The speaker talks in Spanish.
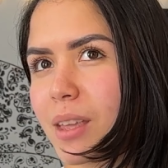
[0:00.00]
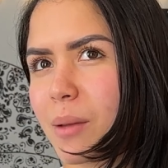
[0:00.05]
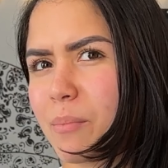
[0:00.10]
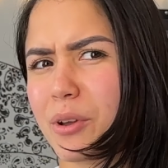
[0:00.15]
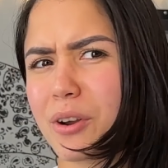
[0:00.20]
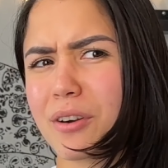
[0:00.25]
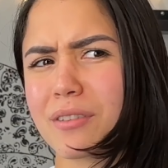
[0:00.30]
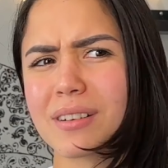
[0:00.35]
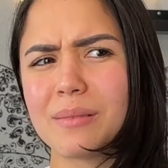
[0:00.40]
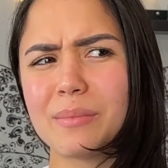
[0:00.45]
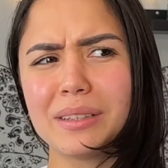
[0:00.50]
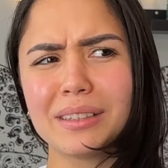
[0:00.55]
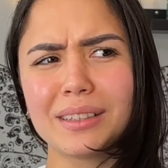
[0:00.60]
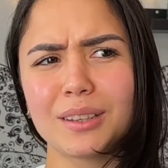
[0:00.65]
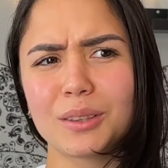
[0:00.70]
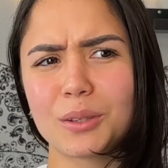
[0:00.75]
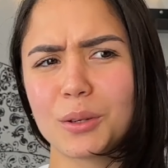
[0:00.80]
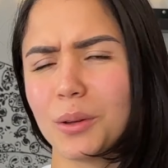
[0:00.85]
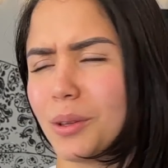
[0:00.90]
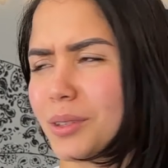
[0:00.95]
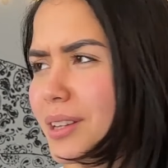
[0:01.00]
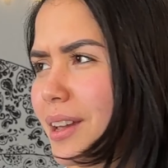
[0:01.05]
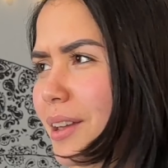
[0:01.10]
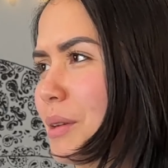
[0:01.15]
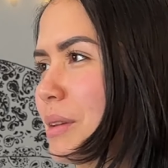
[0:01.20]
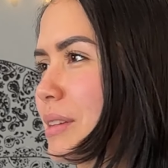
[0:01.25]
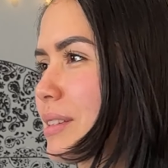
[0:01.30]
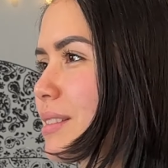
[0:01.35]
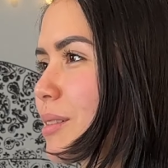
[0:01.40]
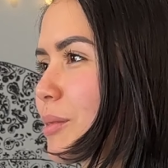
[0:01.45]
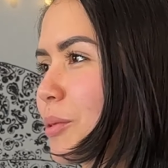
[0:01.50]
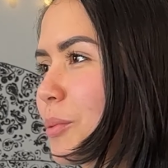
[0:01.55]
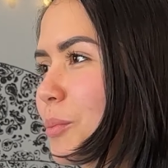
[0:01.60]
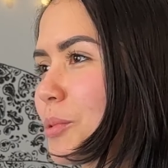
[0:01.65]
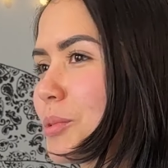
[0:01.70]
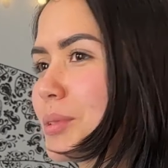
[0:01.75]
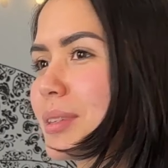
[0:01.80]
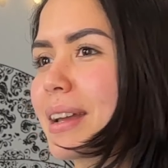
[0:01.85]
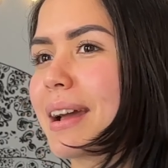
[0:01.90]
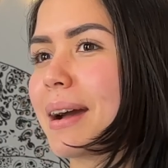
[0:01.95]
pero realmente en todo, o sea, yo necesito
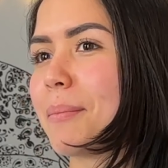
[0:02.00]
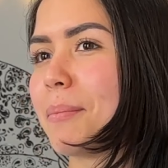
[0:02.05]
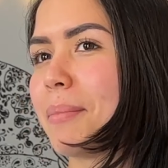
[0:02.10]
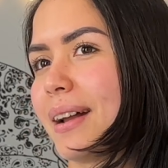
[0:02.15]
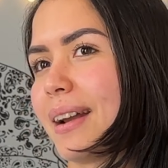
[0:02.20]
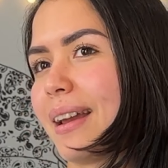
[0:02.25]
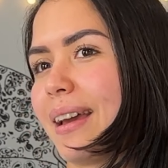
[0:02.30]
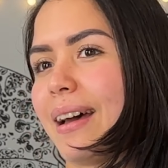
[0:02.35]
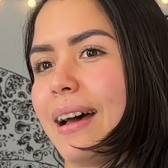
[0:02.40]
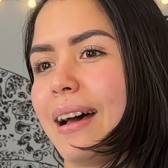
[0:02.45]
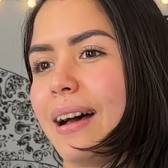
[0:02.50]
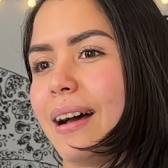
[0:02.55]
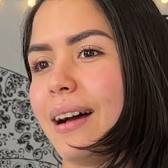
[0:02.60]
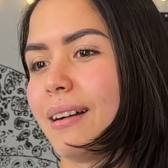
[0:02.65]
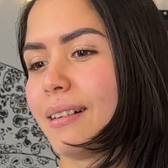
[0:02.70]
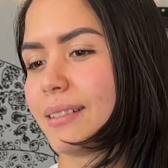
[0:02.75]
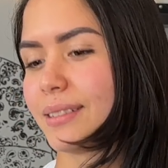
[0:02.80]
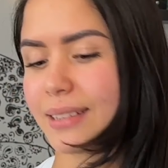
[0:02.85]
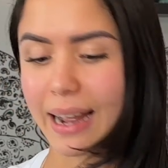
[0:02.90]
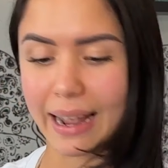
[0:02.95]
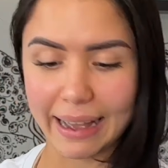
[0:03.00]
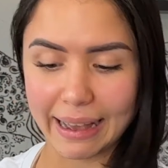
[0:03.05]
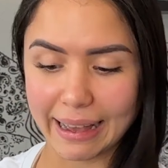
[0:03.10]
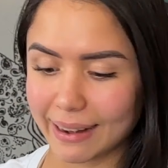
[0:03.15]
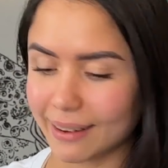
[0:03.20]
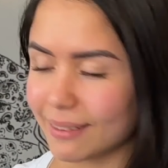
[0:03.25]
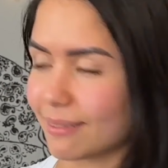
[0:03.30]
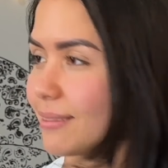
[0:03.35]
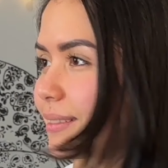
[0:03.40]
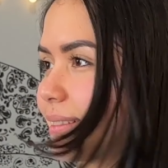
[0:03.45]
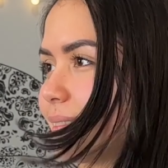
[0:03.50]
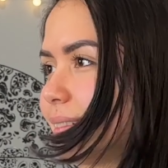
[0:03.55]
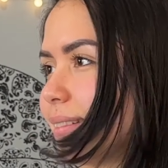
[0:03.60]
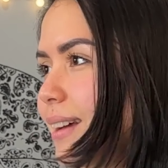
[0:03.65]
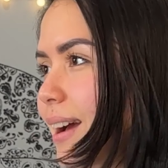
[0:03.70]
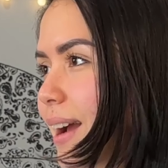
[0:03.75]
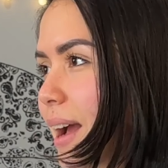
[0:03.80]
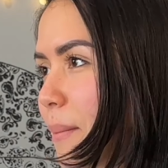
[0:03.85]
música para sacar a